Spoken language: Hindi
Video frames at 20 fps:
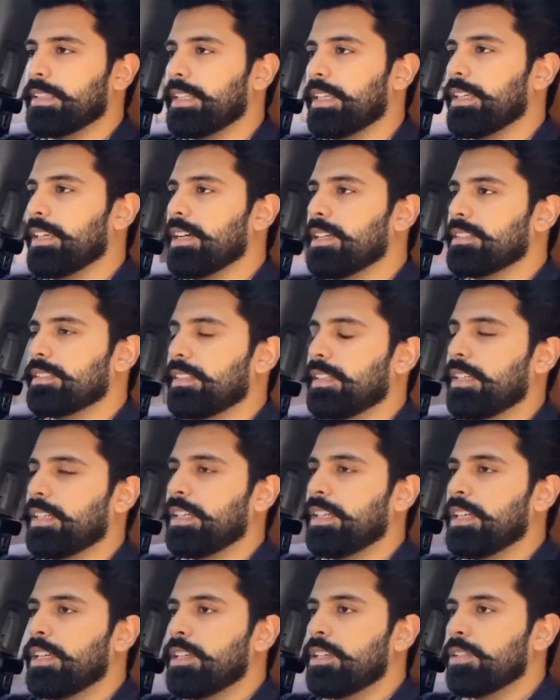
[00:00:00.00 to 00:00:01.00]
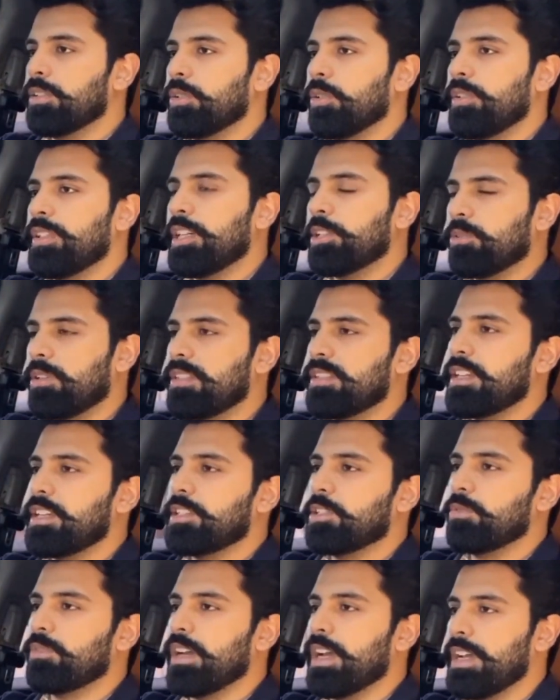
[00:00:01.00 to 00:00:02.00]
पड़ता है यहाँ से तो ये थोड़ा सा
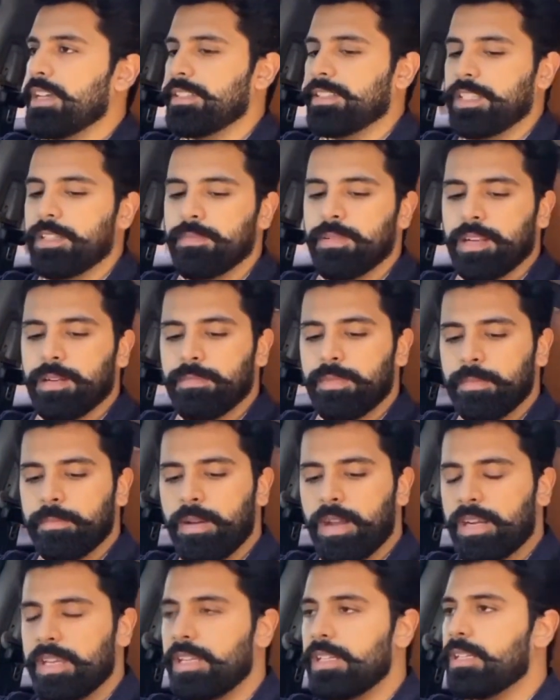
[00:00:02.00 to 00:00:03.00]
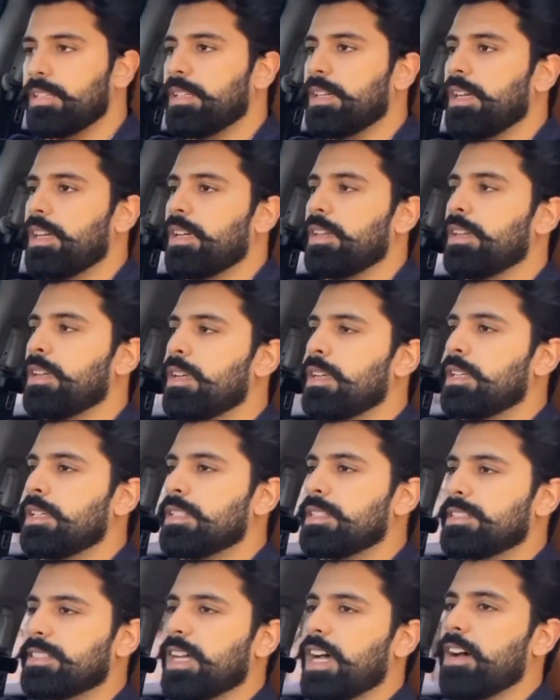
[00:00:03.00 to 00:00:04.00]
इशू है इसके बारे में बाकी
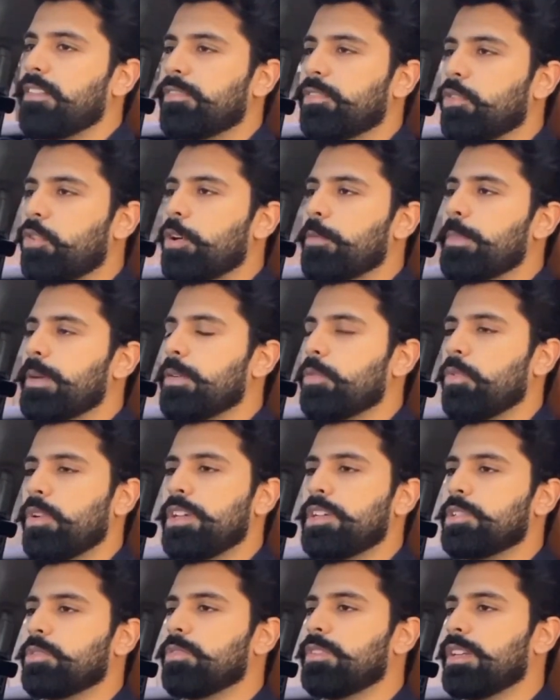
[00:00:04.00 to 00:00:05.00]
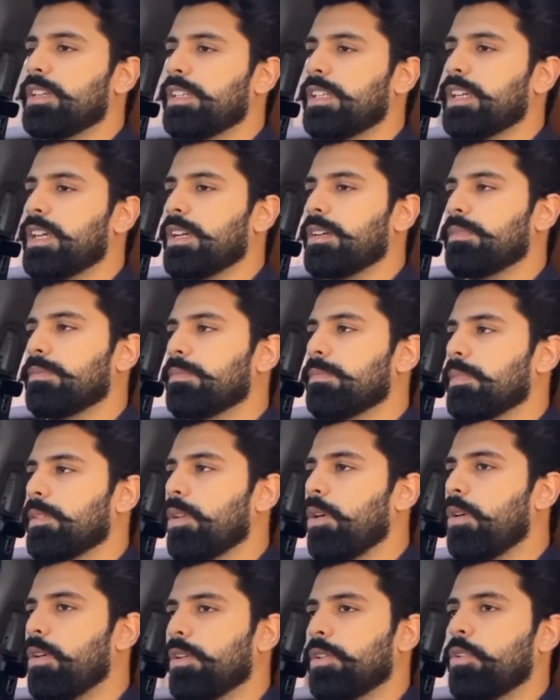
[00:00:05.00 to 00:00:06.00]
साफ़ रोड पे कोई इशू नहीं है
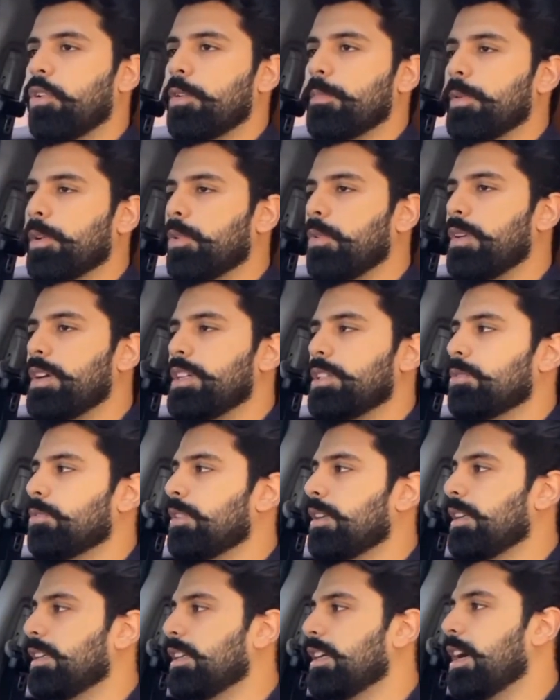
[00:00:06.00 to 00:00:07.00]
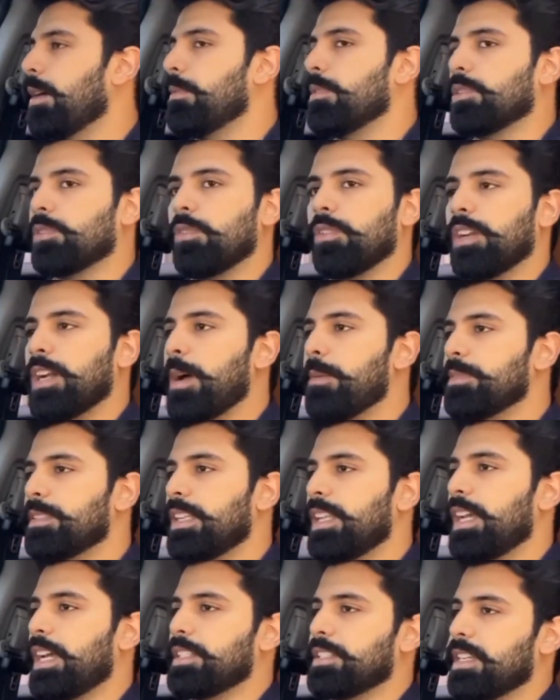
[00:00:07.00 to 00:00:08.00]
लॉन्ग रोड पे कोई इशू नहीं है आप इसको आराम
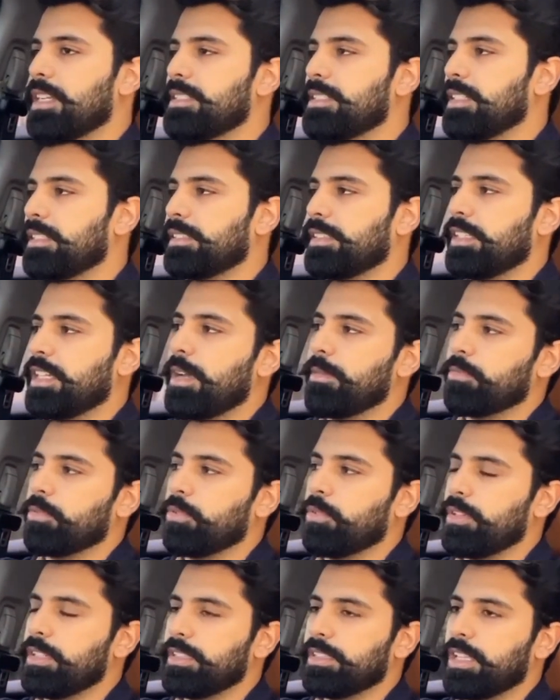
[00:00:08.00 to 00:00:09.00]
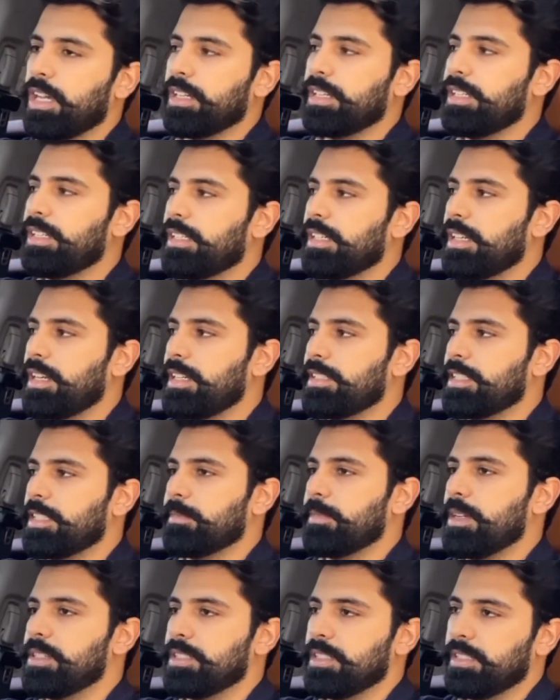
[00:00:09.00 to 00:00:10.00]
से लेके चल सकते हैं आपको कोई तंग नहीं करेगी
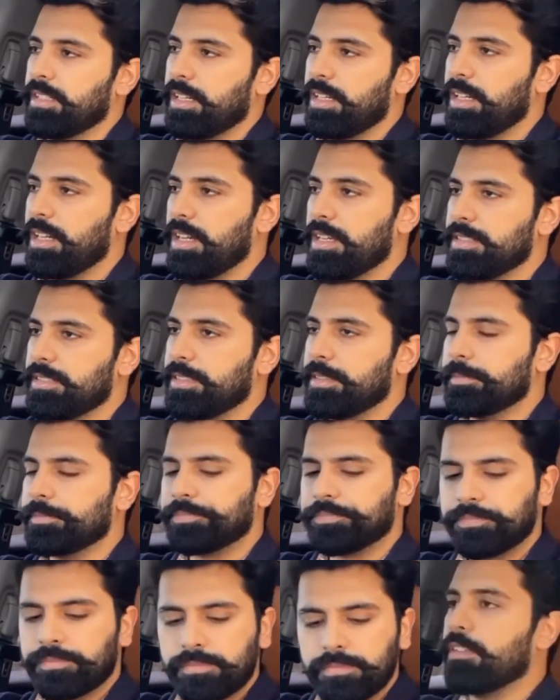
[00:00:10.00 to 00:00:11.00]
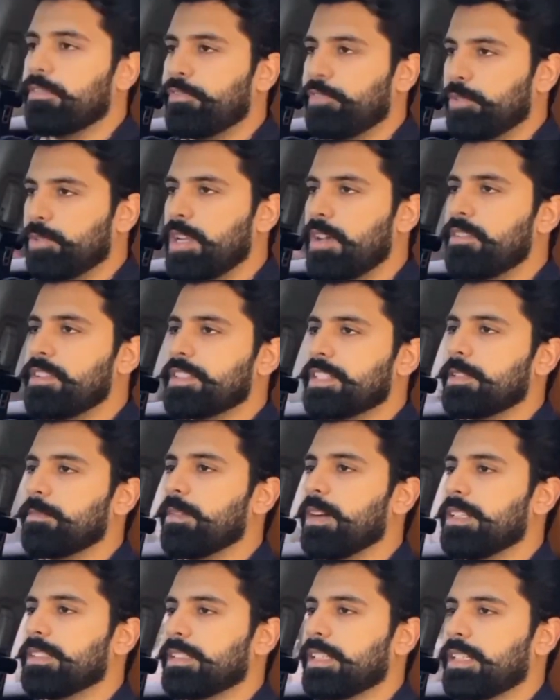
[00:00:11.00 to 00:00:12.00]
सस्पेंशन के लिहाज से if फ्यूल एवरेज
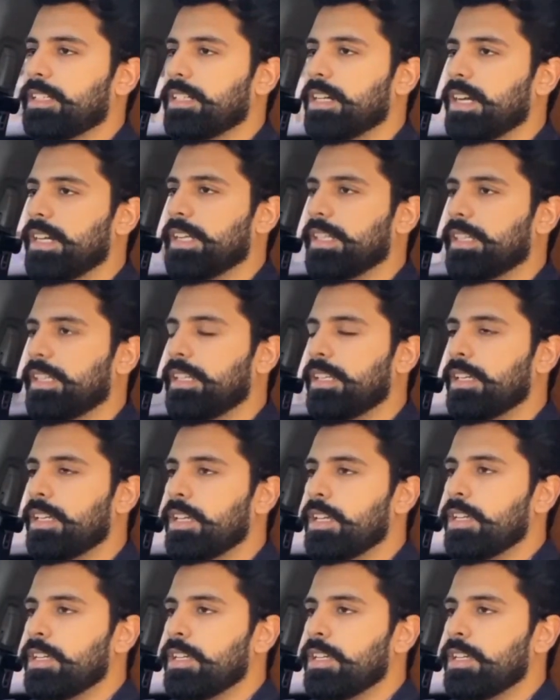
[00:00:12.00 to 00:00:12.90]
की बात करें गाड़ी की